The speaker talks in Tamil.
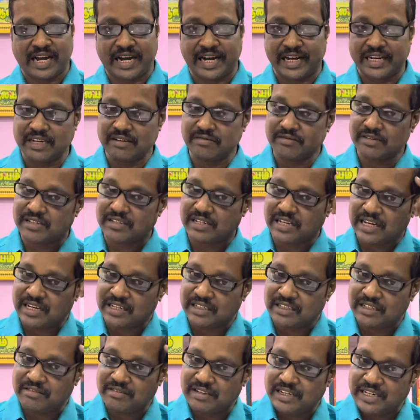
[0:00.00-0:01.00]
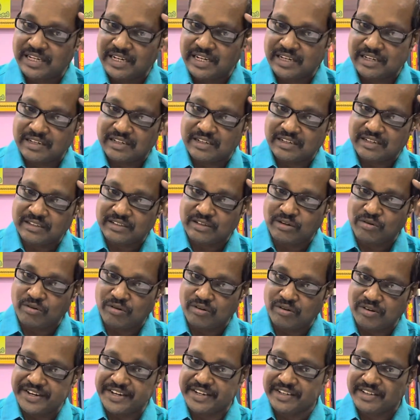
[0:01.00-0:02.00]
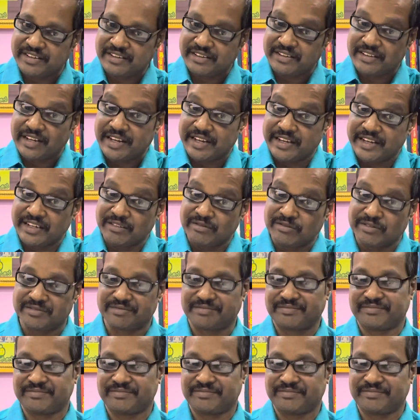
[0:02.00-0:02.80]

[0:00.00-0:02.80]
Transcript: அறிவு சார்ந்த விளையாட்டுகள் கோல் அடிக்கிறது அறிவு